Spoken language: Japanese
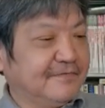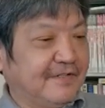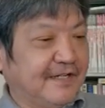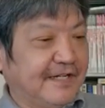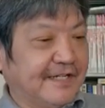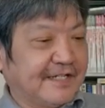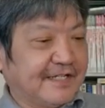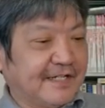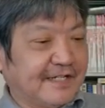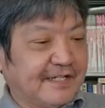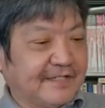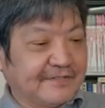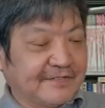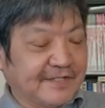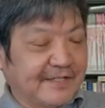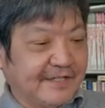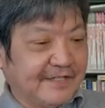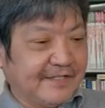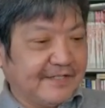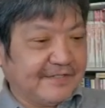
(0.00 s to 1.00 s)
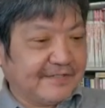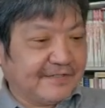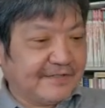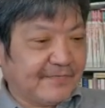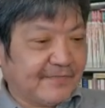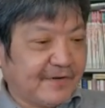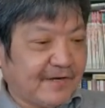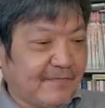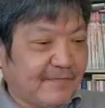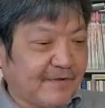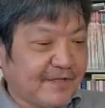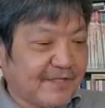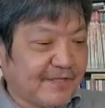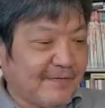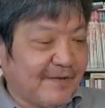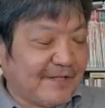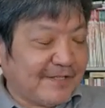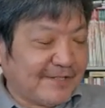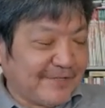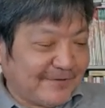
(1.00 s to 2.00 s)
もう相変わらずね、でも頑張っ
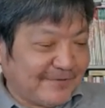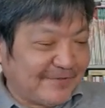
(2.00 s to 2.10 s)
てますよ、